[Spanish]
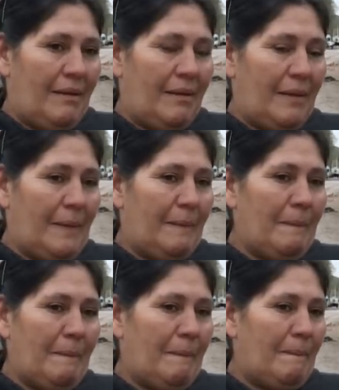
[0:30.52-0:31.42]
Eh,
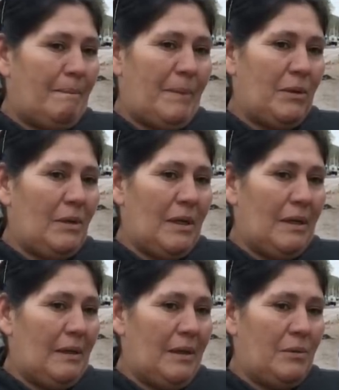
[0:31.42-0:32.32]
pero
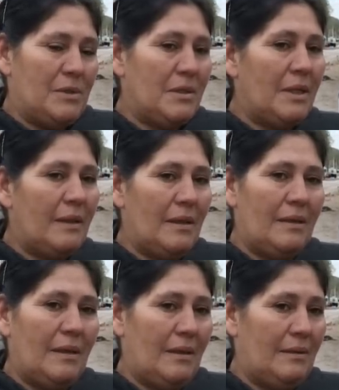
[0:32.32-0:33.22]
la alevosía
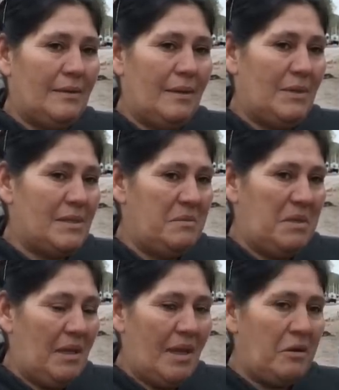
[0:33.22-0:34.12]
de,
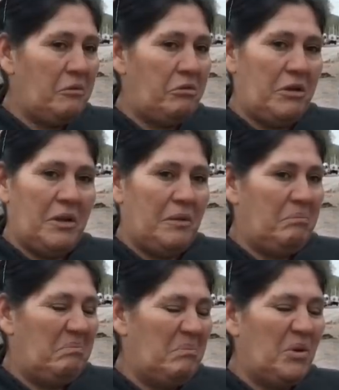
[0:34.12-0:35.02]
de, fue
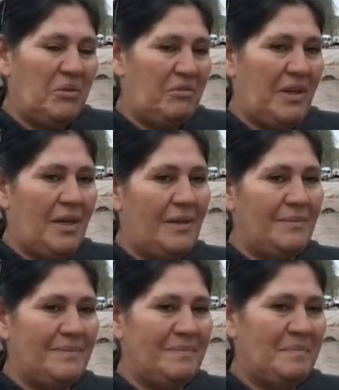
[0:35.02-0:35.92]
muy fea,
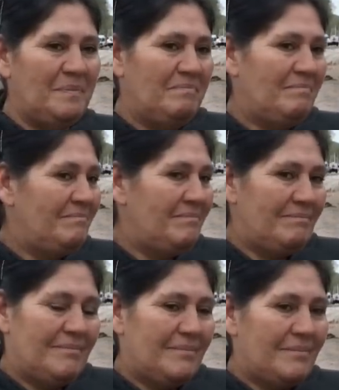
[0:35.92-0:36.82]

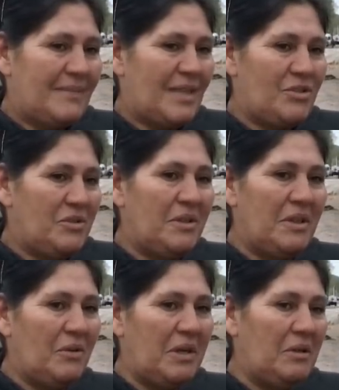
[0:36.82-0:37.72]
que yo
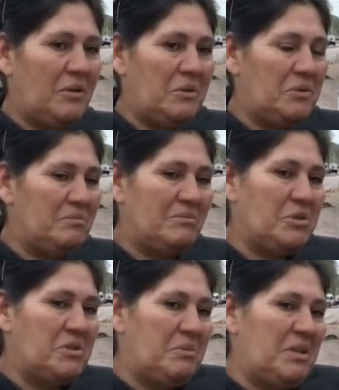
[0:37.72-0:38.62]
creo que
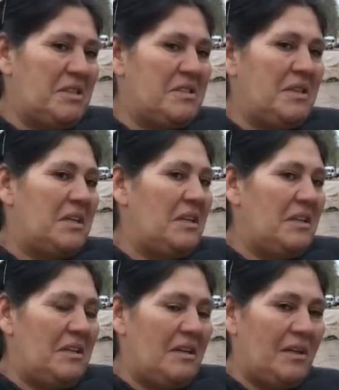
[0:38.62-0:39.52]
no, se merece de que
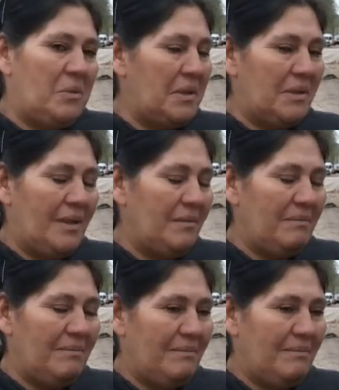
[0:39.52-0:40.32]
le den la libertad,